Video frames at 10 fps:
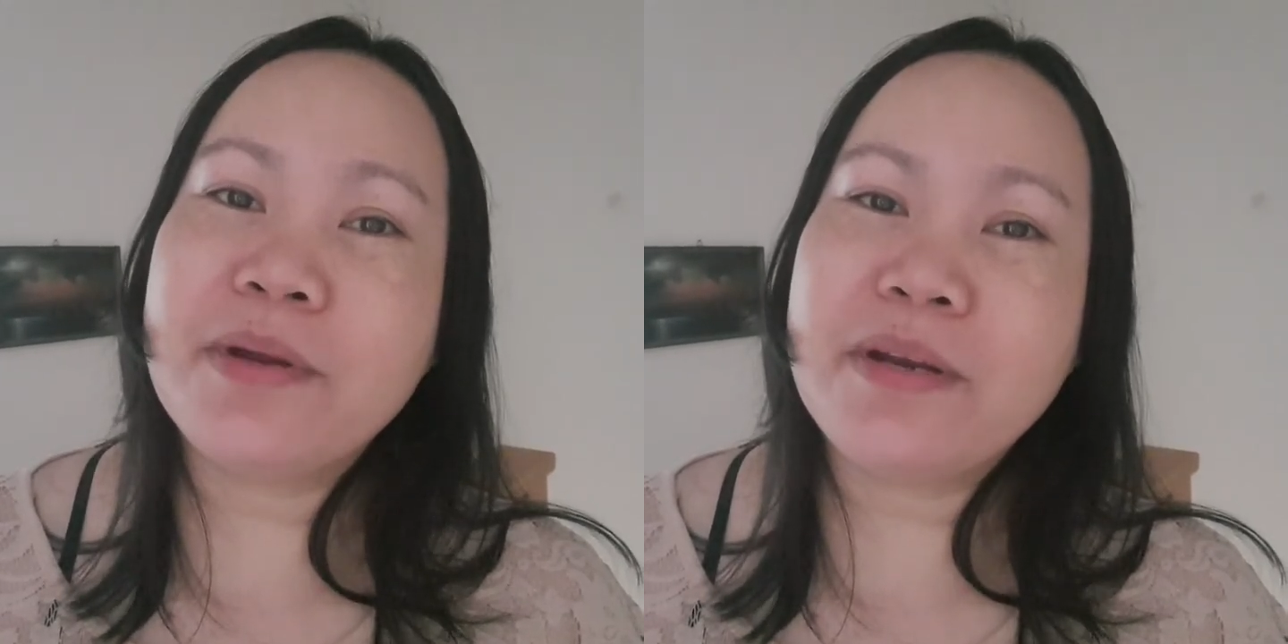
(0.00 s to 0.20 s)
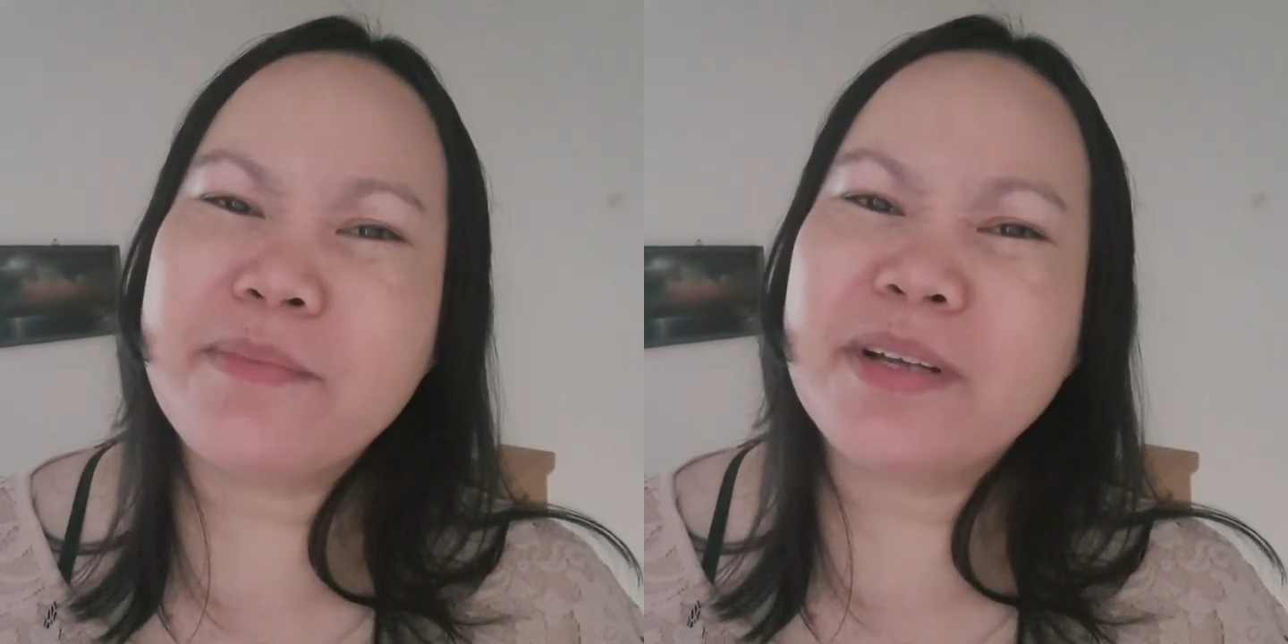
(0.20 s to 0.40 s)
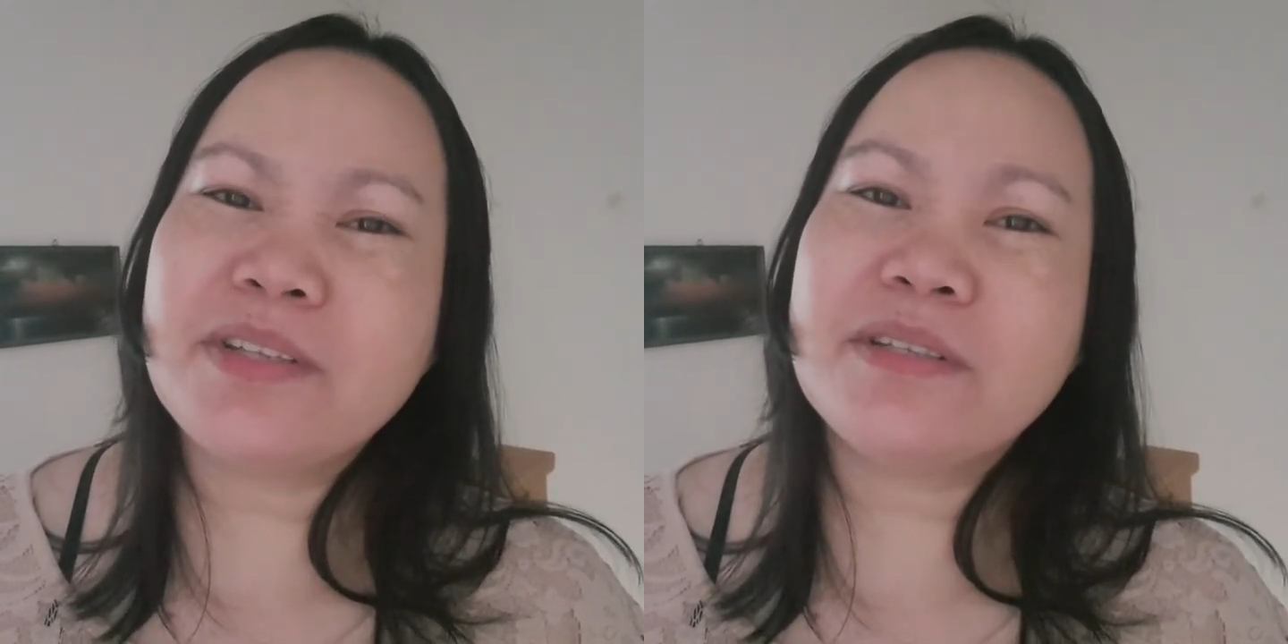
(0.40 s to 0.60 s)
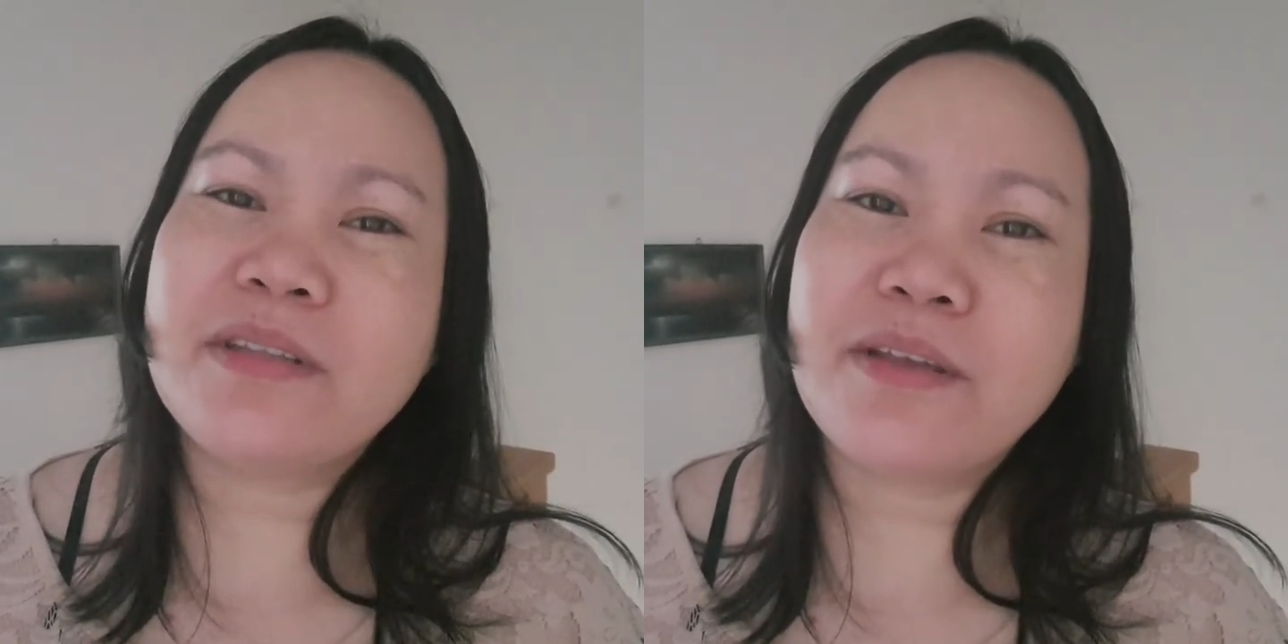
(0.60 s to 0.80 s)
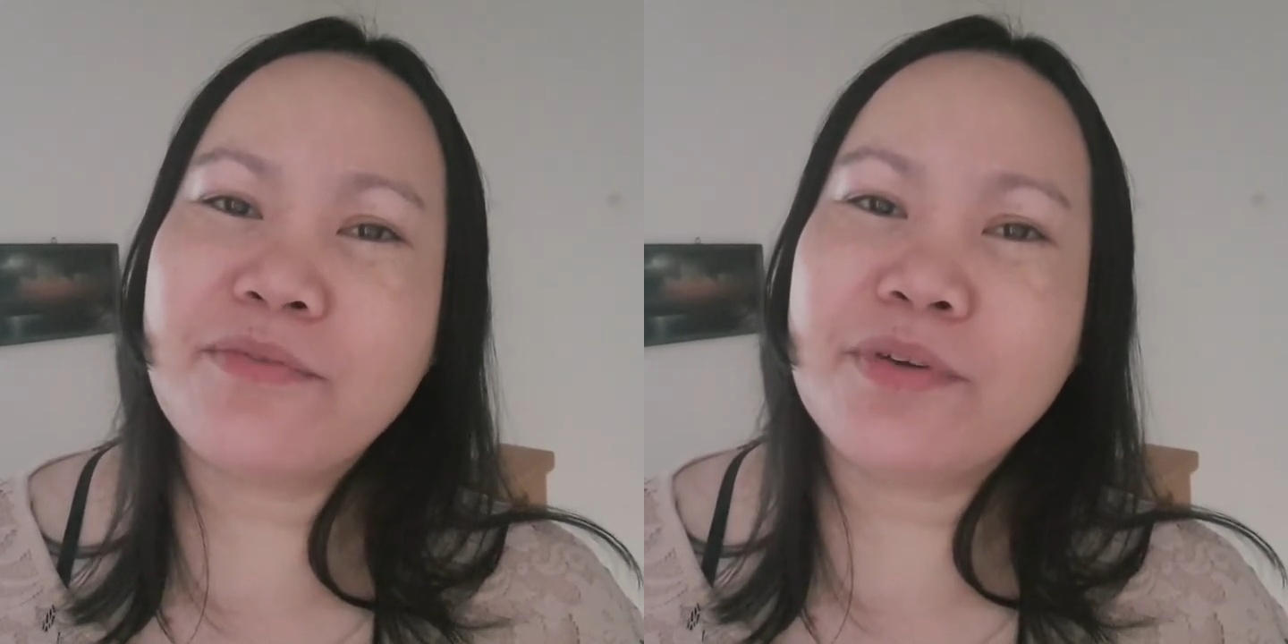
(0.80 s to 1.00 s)
very much
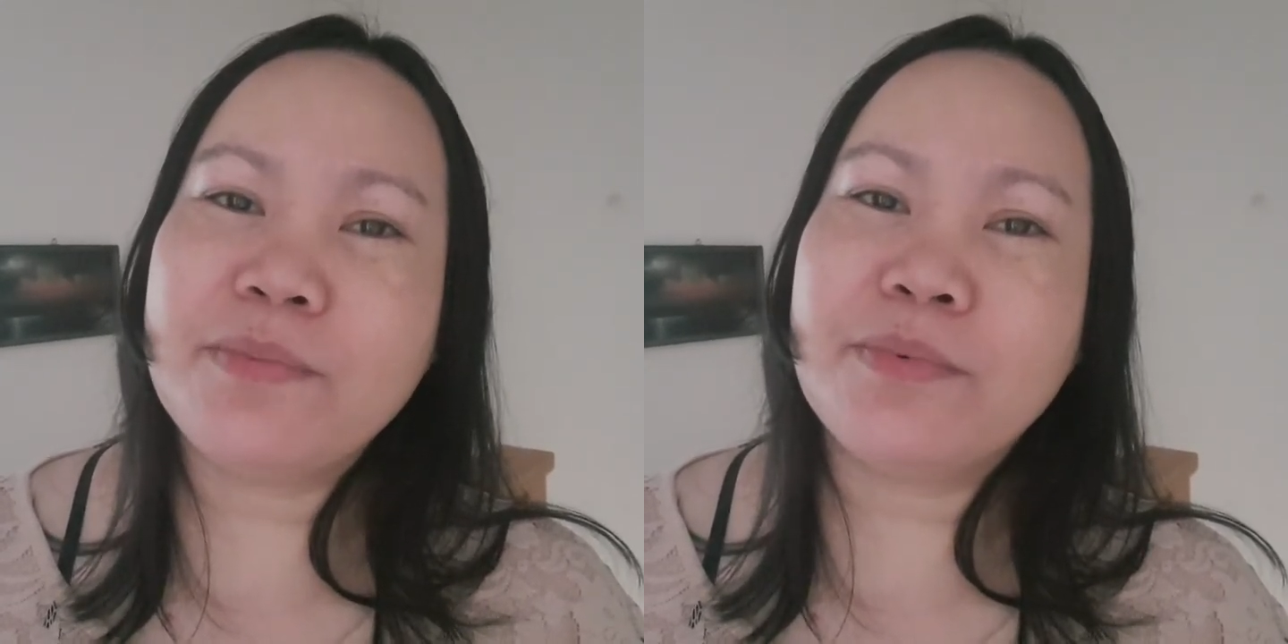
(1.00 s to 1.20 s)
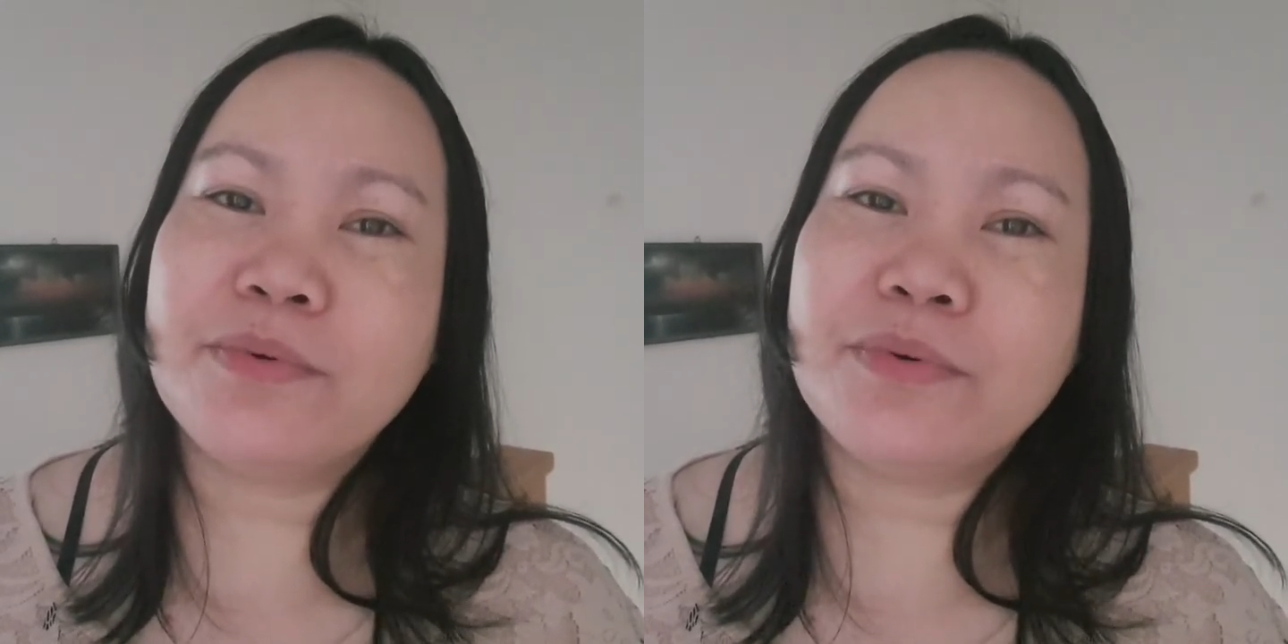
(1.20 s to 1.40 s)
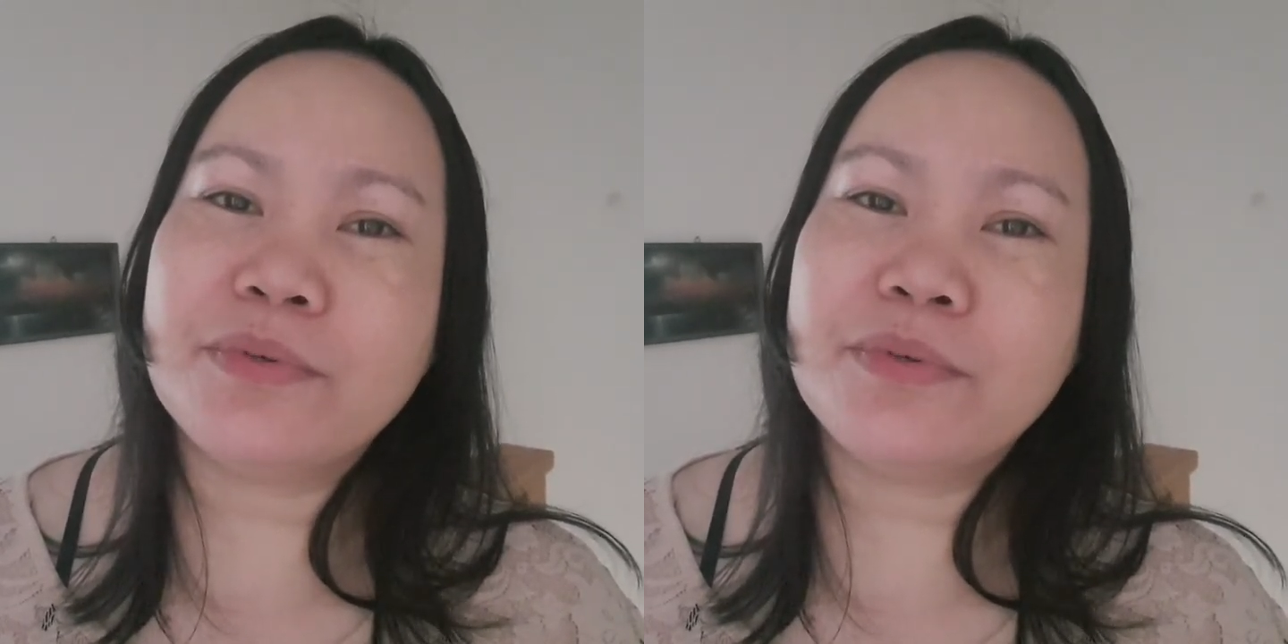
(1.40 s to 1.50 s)
thankful po